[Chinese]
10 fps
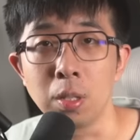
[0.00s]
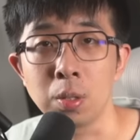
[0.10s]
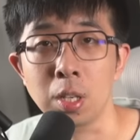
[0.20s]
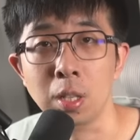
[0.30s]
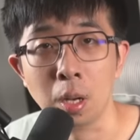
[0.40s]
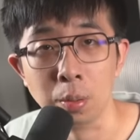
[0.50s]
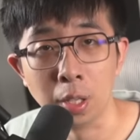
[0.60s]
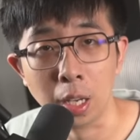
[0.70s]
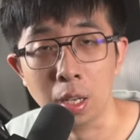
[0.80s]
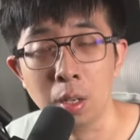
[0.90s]
就相当于
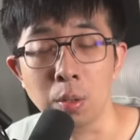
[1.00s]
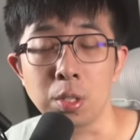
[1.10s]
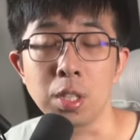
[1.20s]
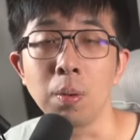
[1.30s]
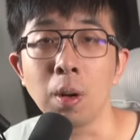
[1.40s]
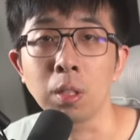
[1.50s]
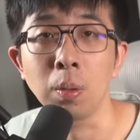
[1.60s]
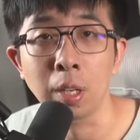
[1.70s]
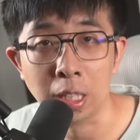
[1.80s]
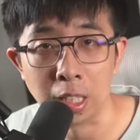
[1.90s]
给各种情况
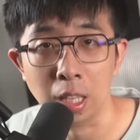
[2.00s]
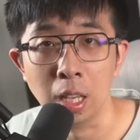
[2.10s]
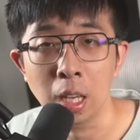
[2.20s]
兜了个底。